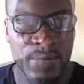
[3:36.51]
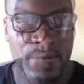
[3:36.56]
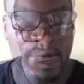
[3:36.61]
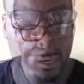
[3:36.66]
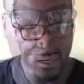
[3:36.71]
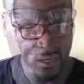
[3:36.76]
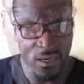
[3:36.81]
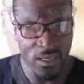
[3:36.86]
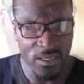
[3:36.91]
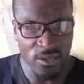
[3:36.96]

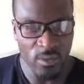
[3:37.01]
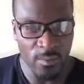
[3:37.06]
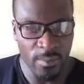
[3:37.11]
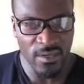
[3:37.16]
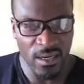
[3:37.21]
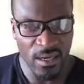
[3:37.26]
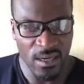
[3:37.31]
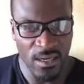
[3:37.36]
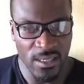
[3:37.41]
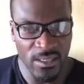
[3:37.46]
Pour revenir à
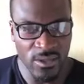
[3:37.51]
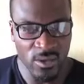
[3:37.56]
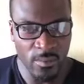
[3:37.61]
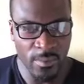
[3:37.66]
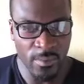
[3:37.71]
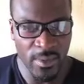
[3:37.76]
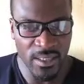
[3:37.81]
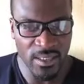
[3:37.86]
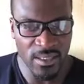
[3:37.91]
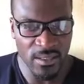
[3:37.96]
l'élection
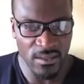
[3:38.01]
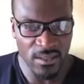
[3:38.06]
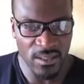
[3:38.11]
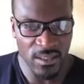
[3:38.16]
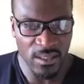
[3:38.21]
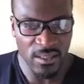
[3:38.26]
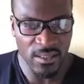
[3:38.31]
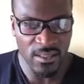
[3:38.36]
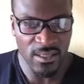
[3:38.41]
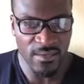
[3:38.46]
présidentielle
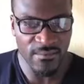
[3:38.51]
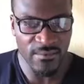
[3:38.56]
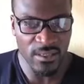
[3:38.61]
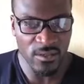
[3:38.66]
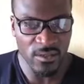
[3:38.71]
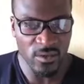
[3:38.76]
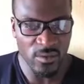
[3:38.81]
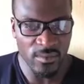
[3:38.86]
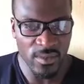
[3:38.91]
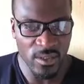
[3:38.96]
d'avril
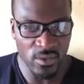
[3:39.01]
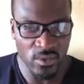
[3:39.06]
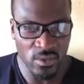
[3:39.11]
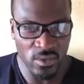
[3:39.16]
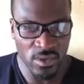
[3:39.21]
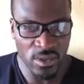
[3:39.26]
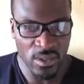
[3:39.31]
2012,